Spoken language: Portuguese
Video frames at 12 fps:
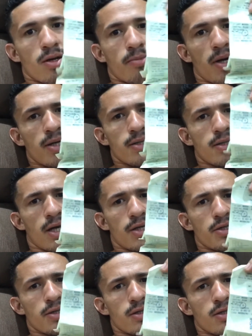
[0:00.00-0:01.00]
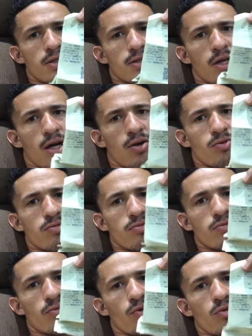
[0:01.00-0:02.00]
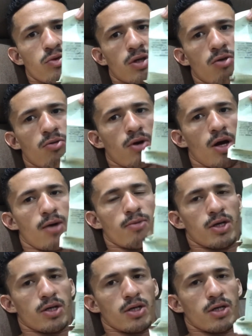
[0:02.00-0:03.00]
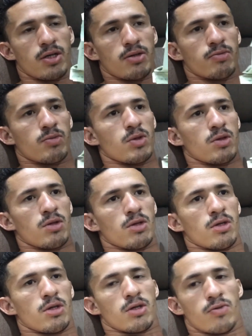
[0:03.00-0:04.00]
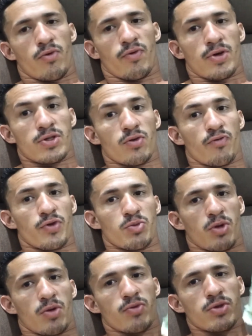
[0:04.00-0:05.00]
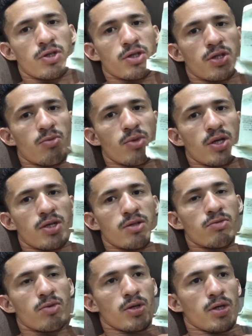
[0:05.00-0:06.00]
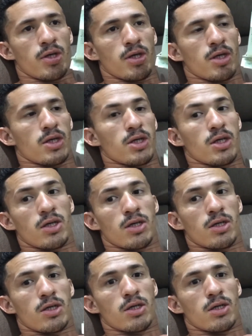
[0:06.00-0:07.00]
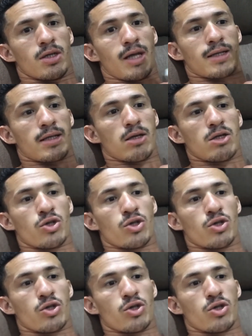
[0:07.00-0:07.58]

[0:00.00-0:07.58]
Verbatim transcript: passagemzinha tal. Vou buscar o carro amanhã. Vou fazer o vídeo para vocês também. E lá tem